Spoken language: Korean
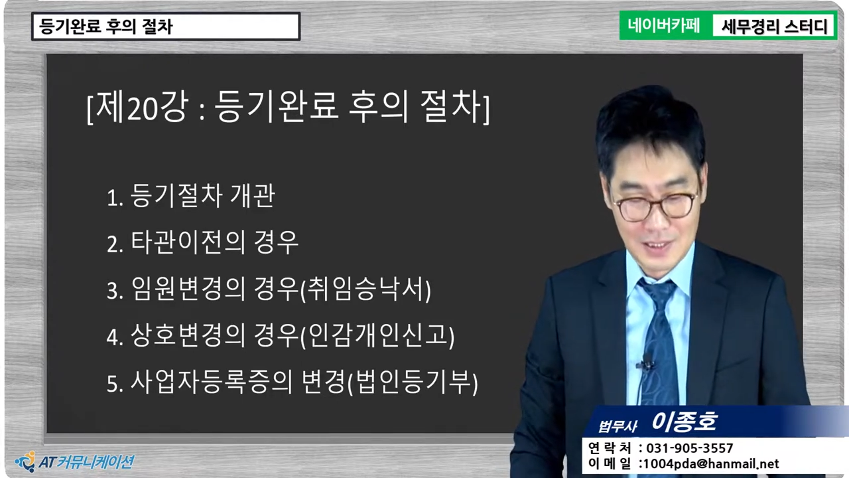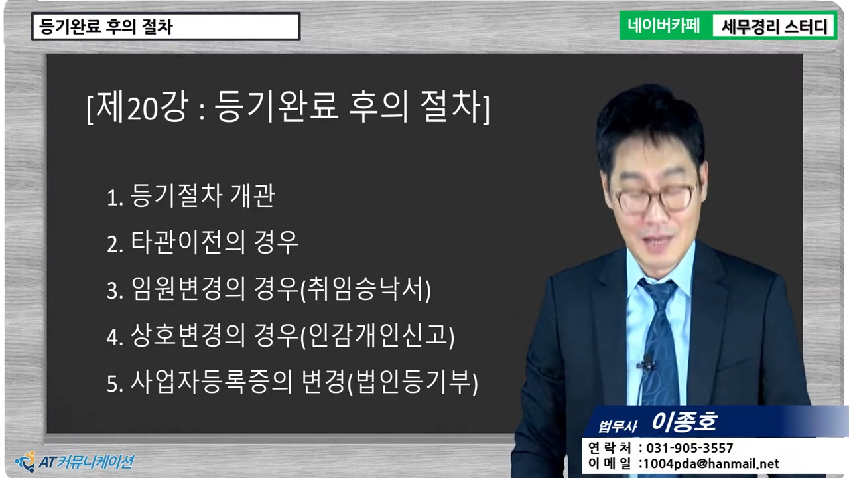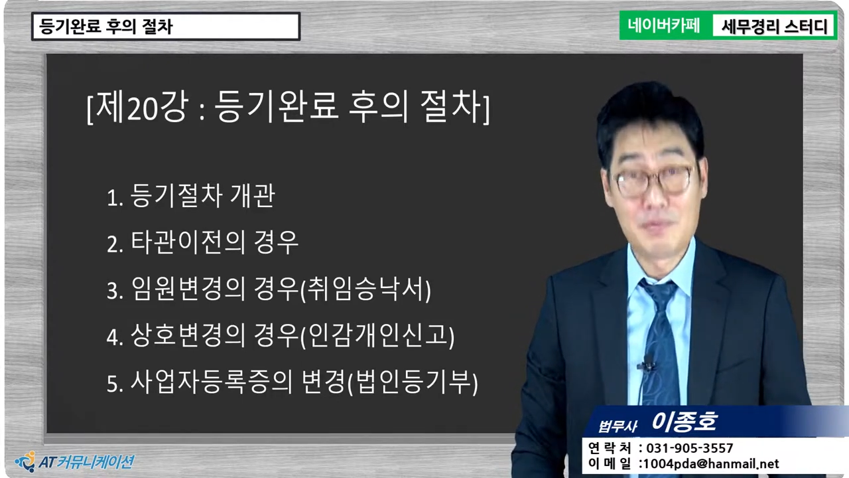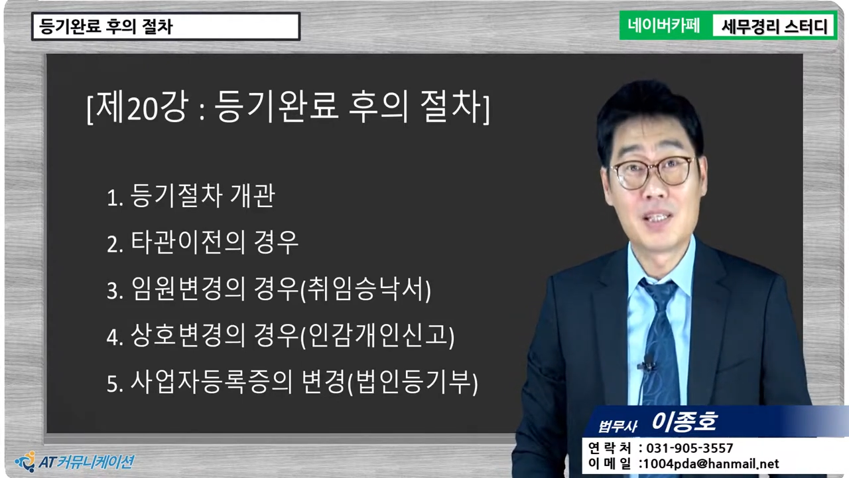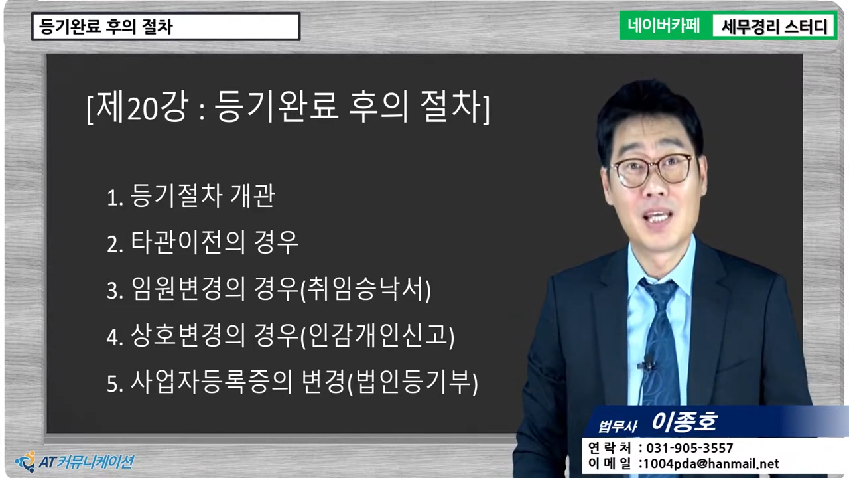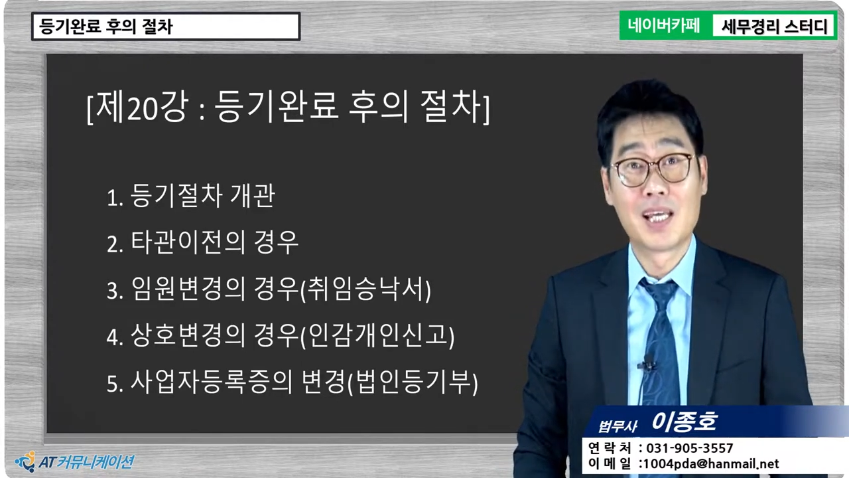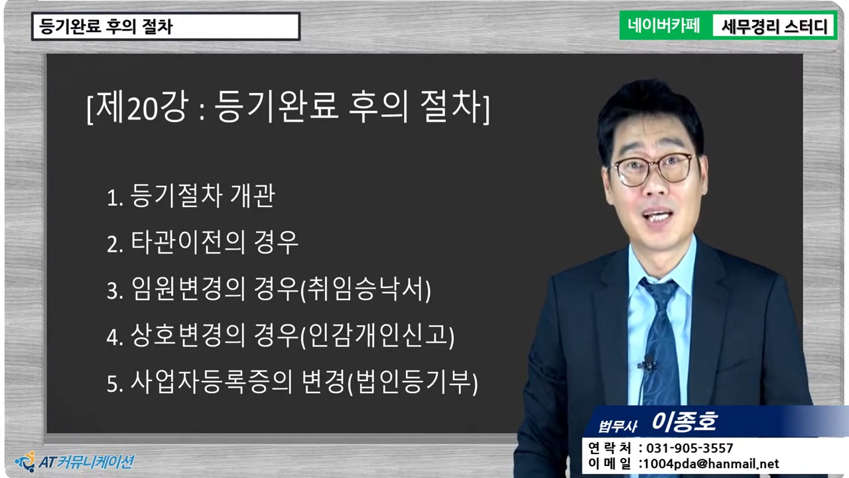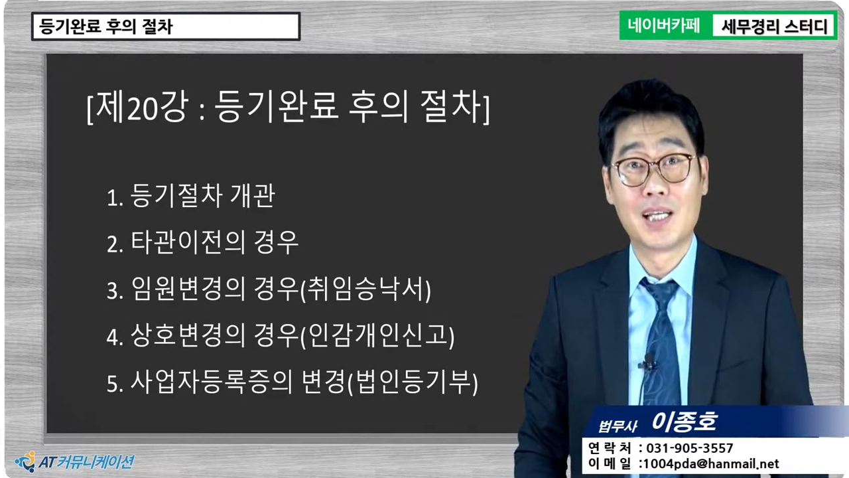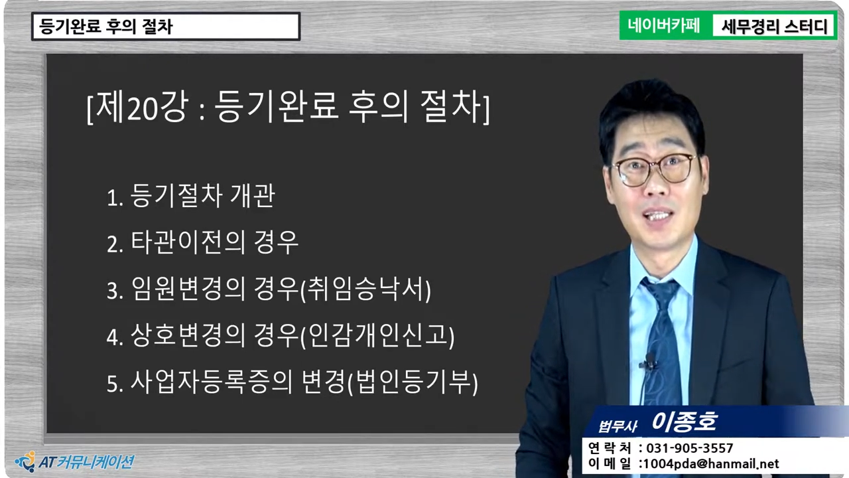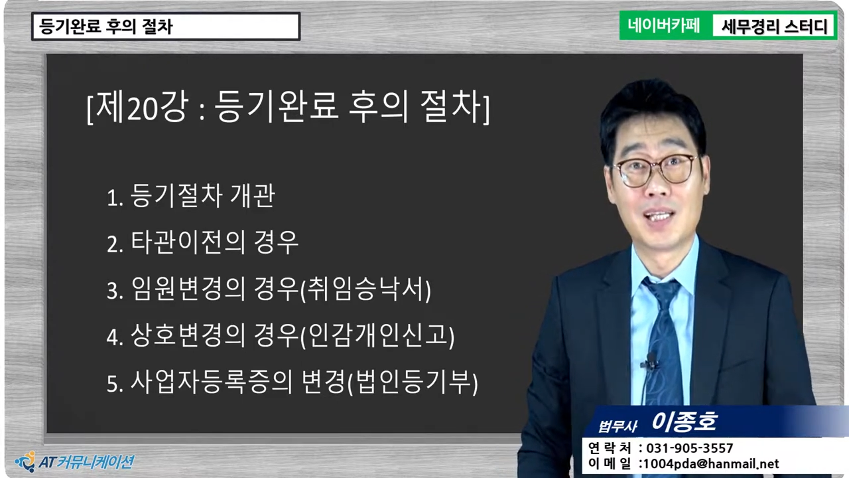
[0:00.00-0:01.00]
캠핑
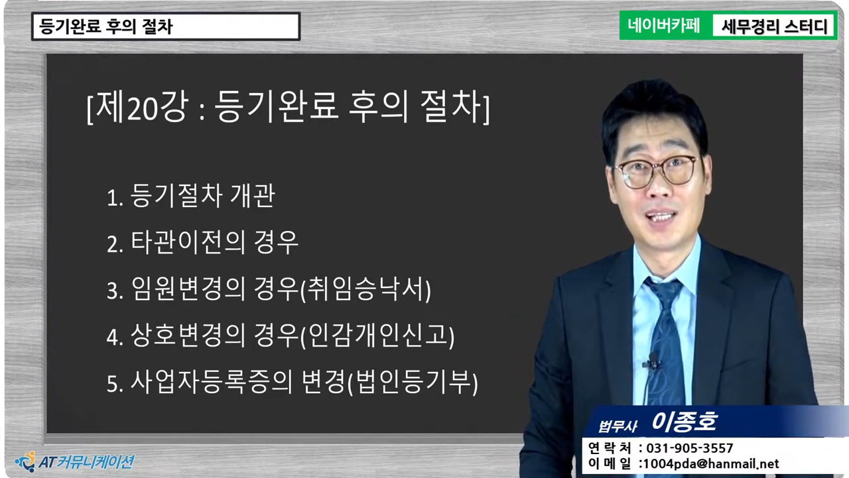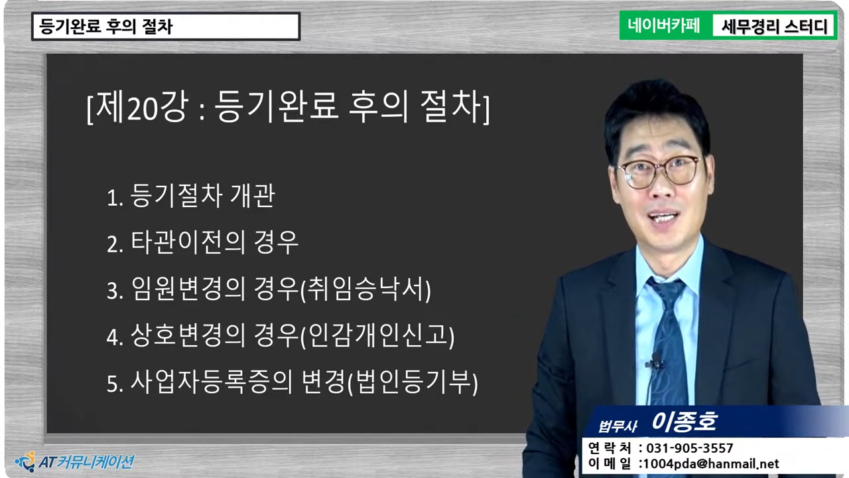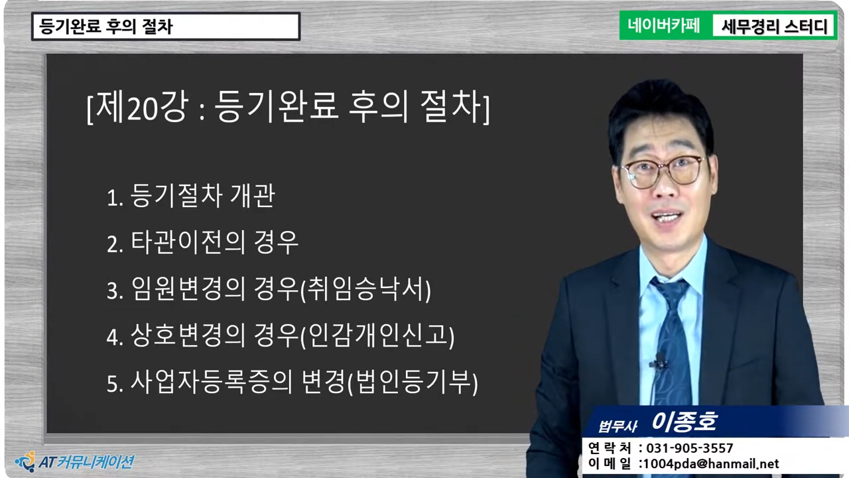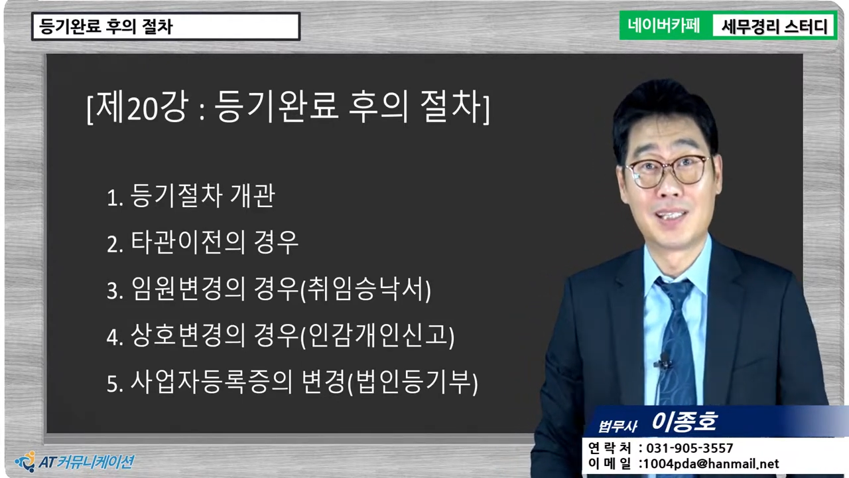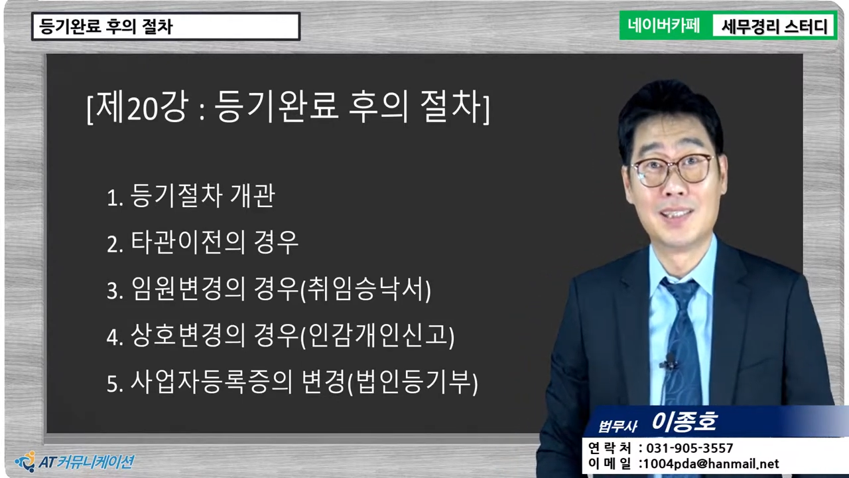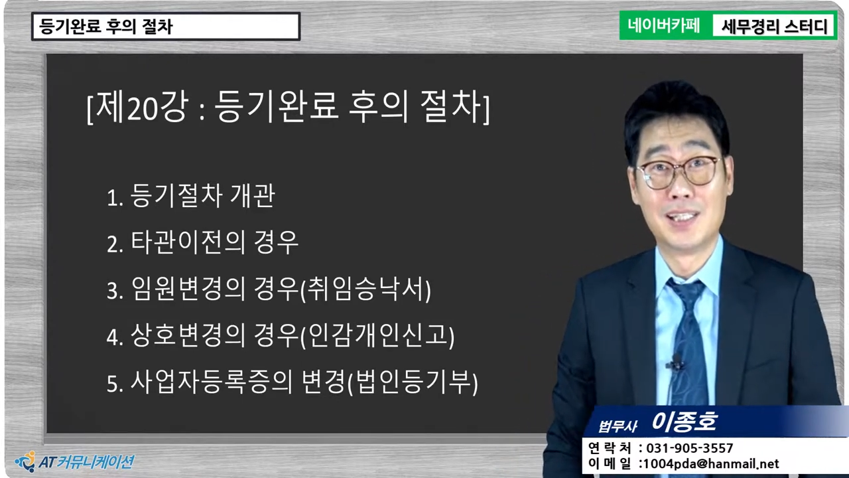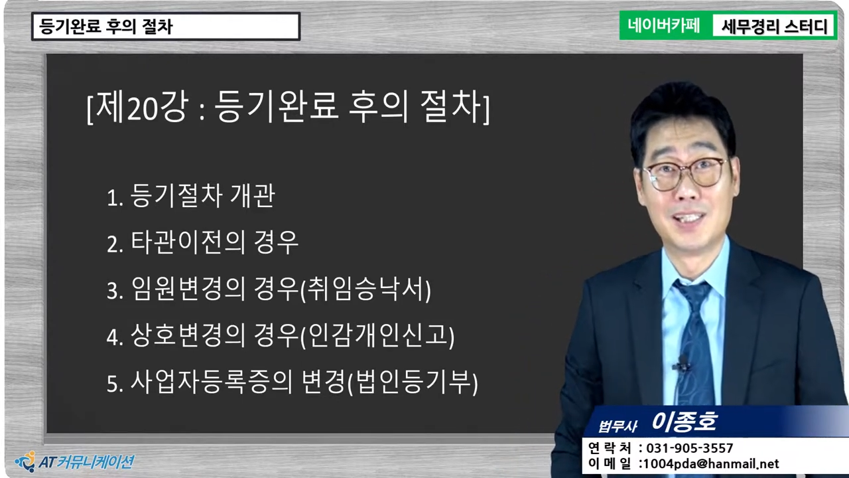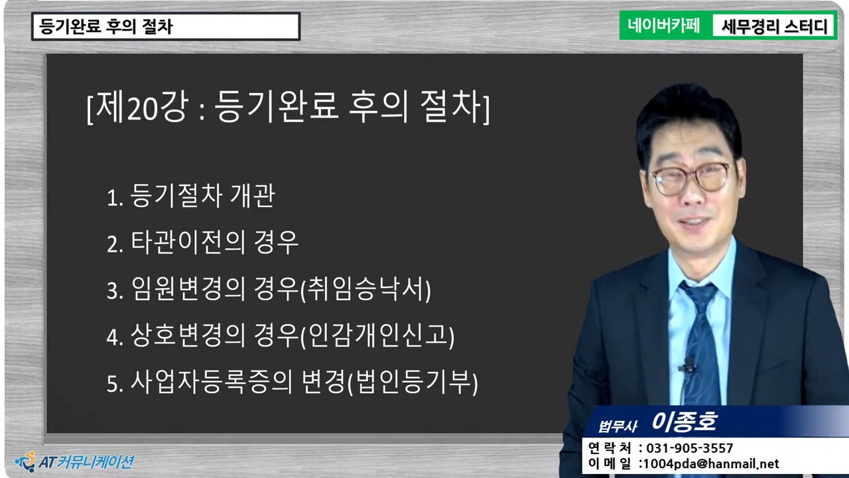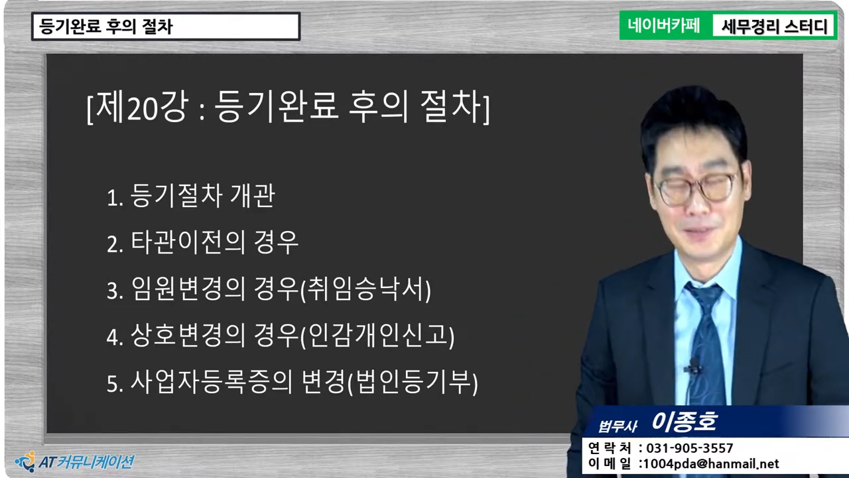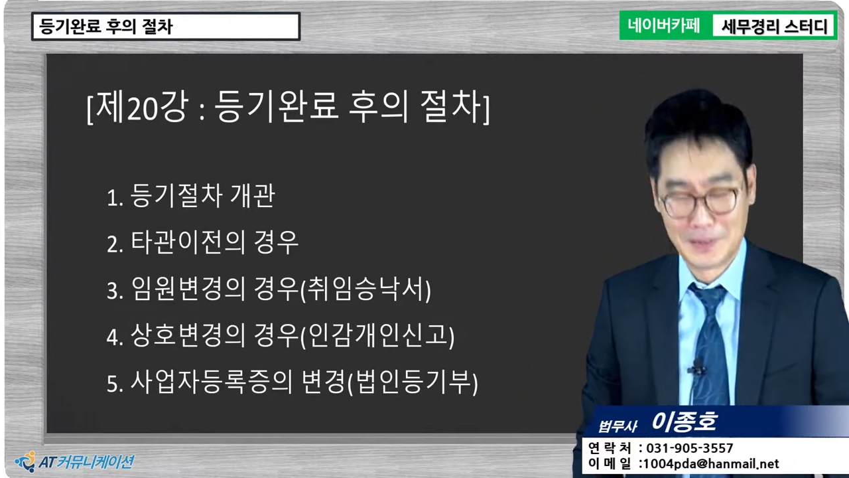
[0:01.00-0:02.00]
얘기하다가
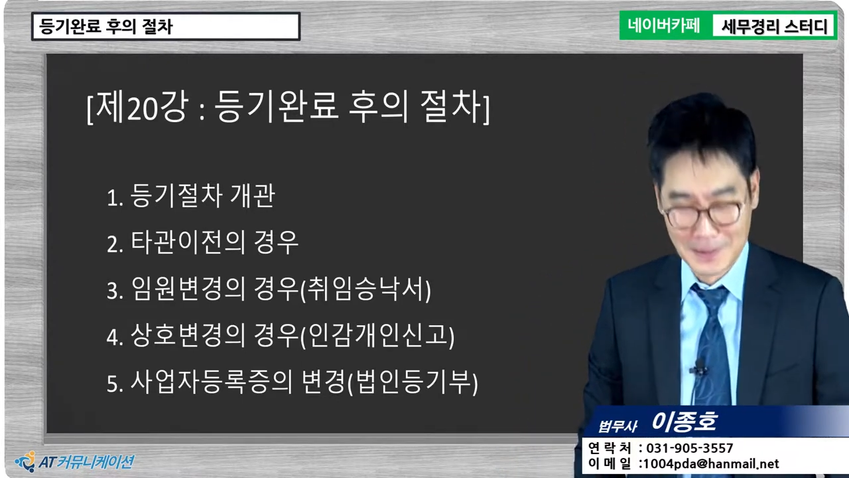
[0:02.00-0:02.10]
끝났나요?